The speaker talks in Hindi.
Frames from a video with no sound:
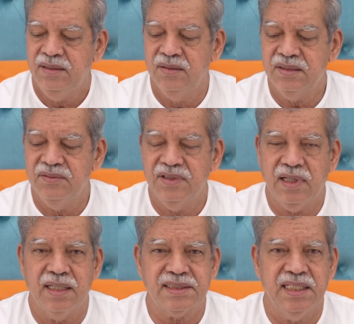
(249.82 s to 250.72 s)
क्योंकि
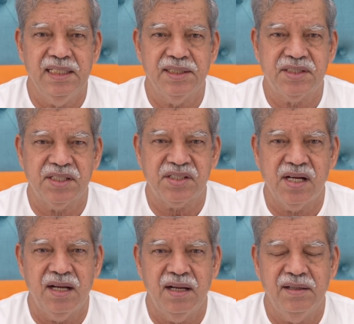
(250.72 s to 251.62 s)
विकास के लिए
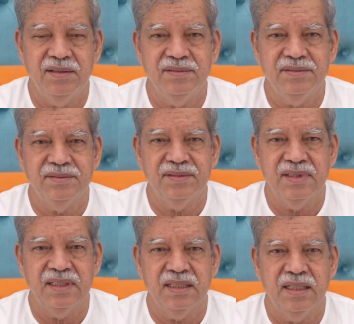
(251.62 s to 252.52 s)
शिक्षा
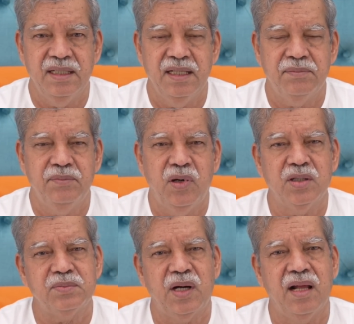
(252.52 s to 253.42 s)
एक
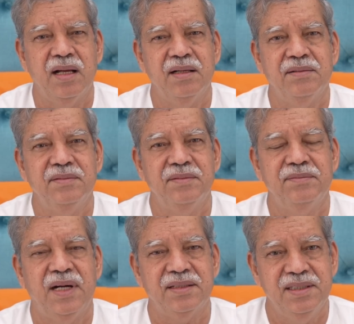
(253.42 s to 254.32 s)
बहुत बड़ा
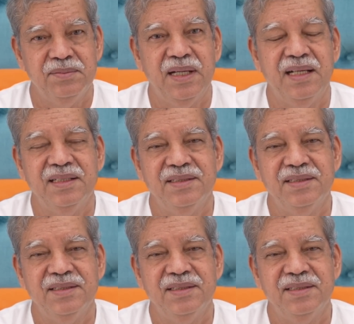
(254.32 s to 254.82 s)
माध्यम है